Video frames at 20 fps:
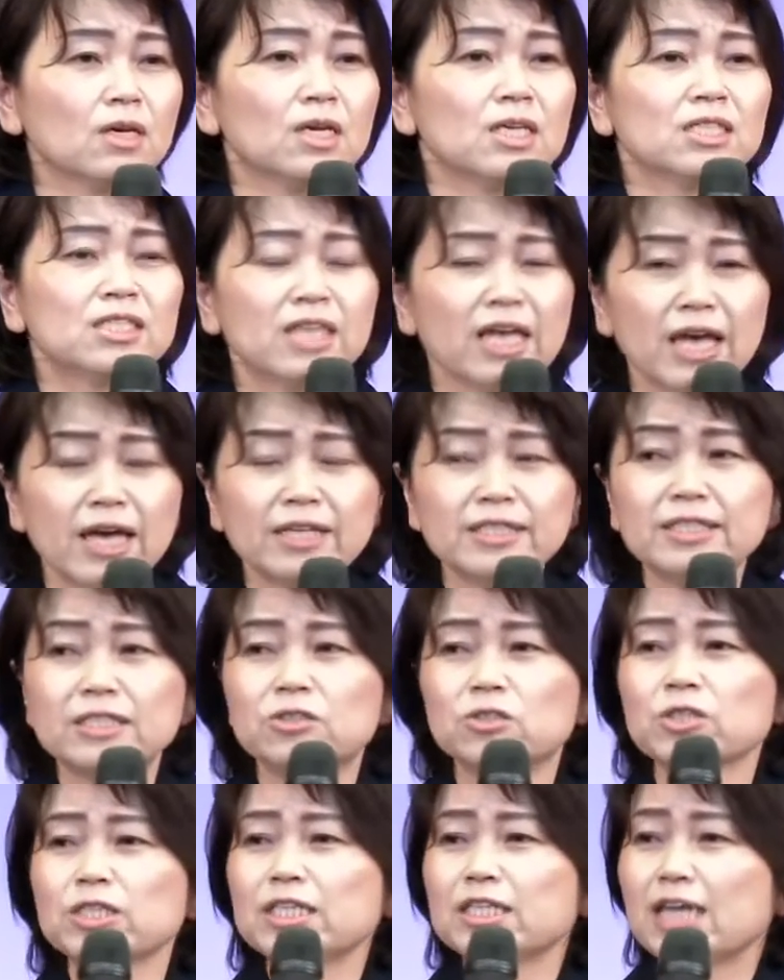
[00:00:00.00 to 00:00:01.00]
誠
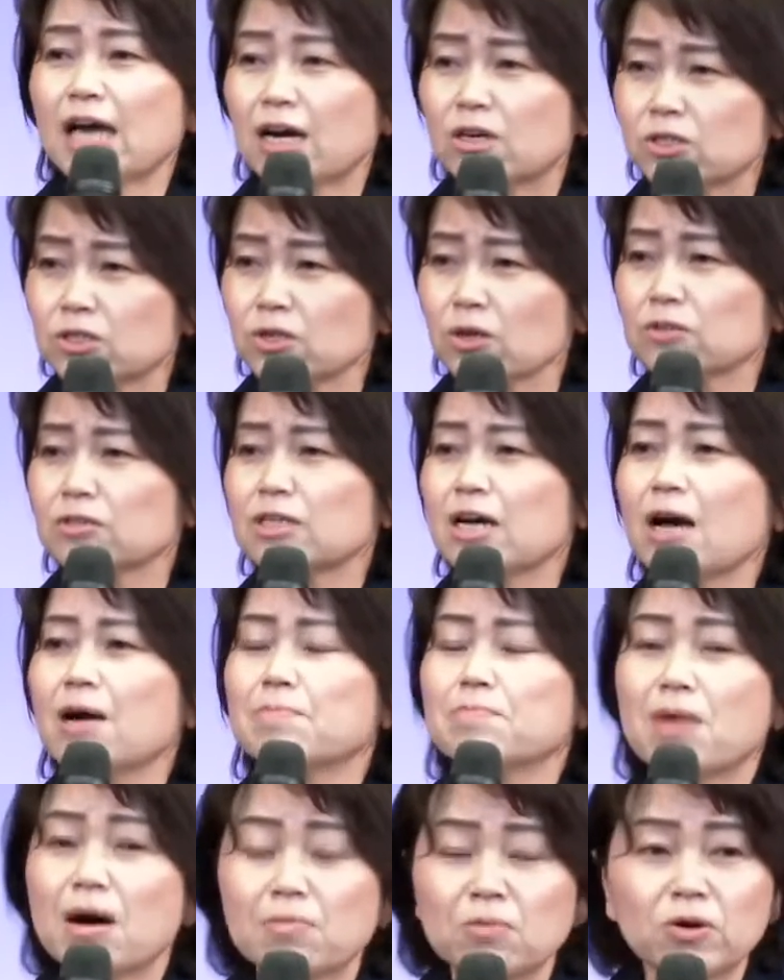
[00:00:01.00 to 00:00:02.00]
実に約束
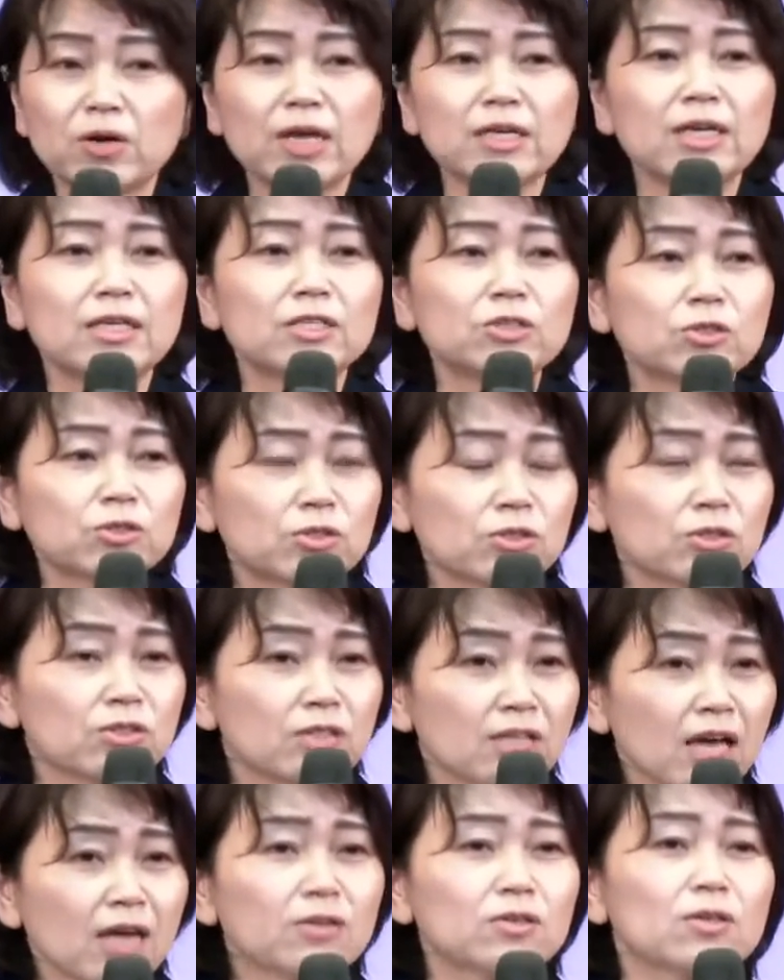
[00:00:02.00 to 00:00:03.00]
が守られる
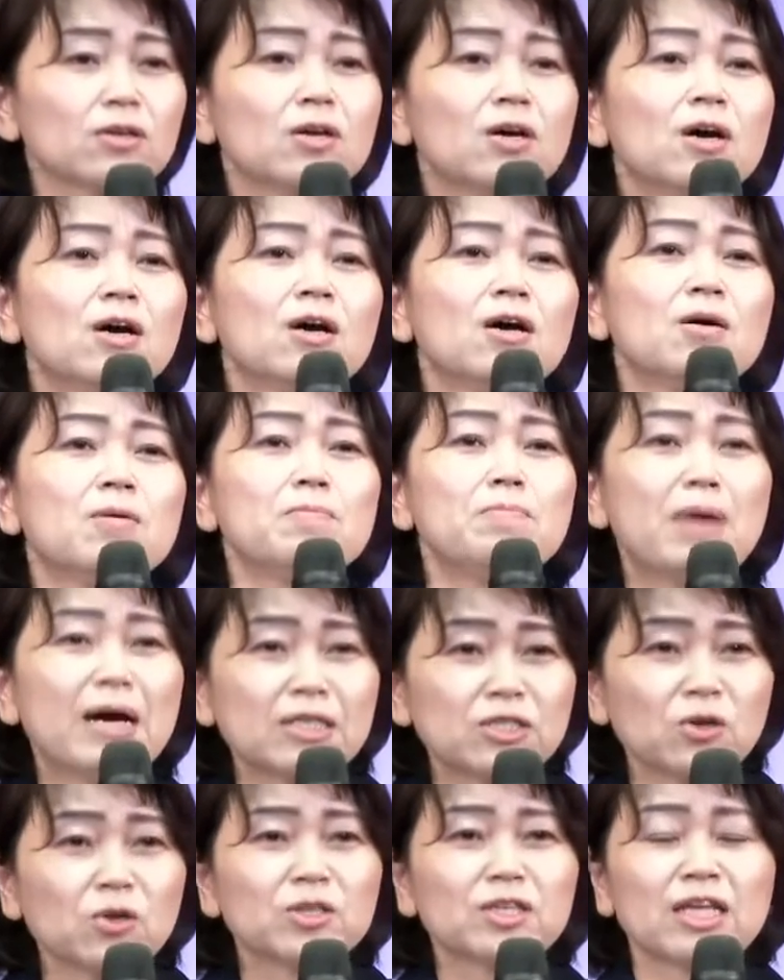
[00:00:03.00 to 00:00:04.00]
続ける
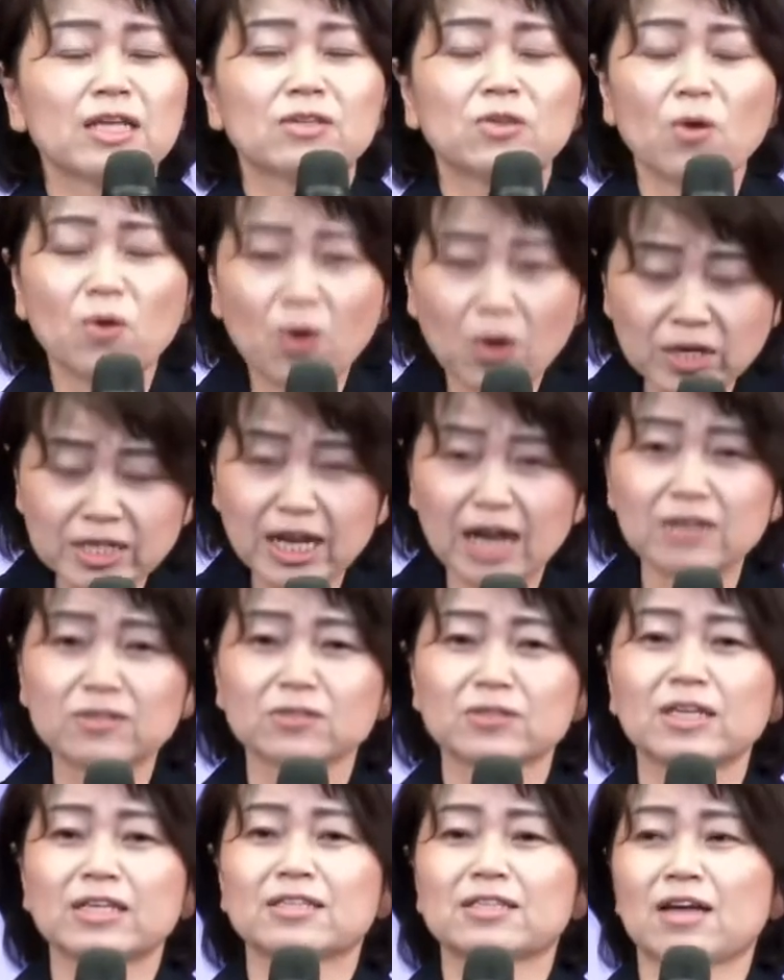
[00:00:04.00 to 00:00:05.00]
場所ってどこにあ
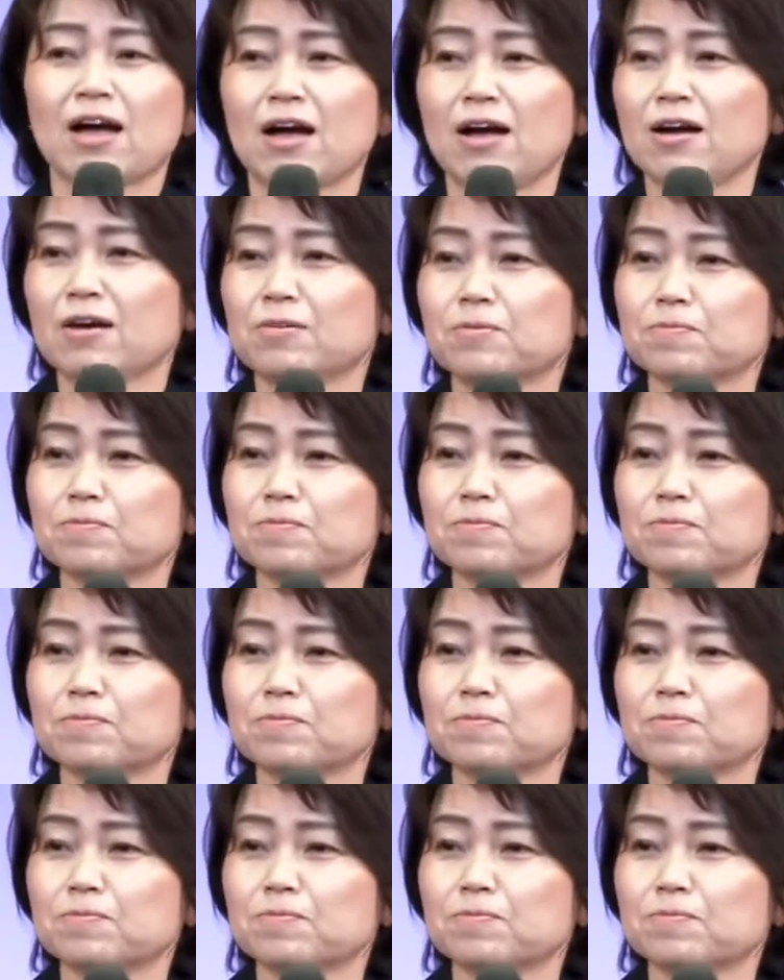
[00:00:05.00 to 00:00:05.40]
るんですか